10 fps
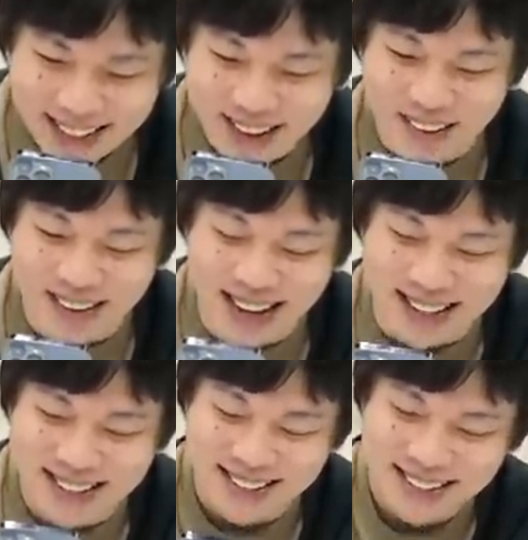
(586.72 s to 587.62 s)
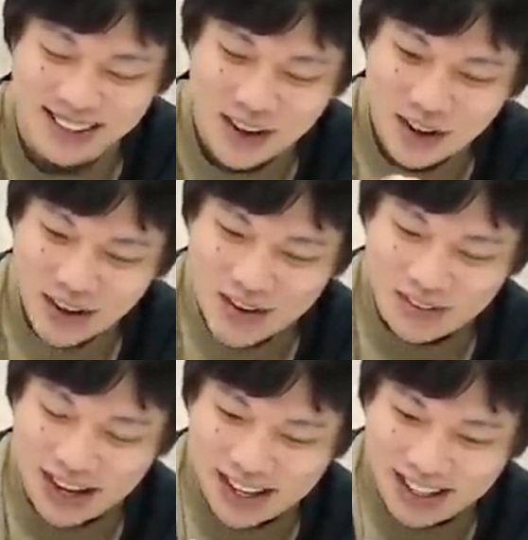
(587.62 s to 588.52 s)
これ
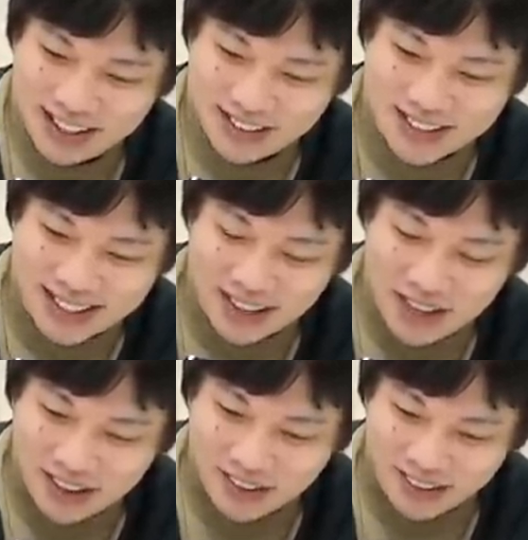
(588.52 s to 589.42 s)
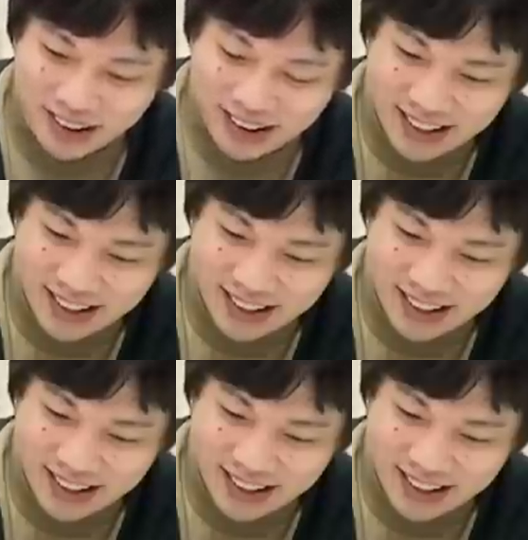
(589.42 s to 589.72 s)
まかり通っちゃダメだろこれ